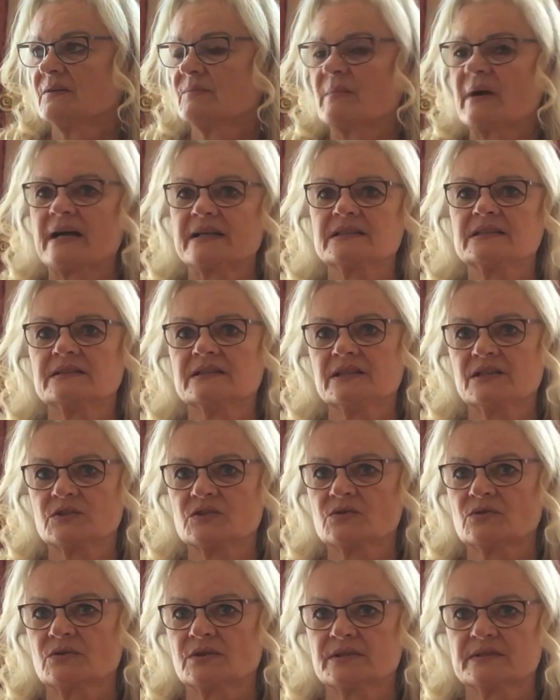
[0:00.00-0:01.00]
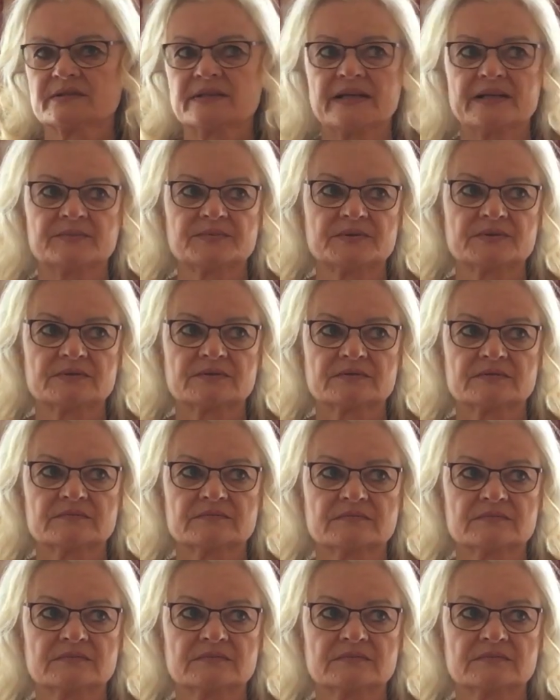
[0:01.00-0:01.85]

Macht ihn nicht zu euch selbst.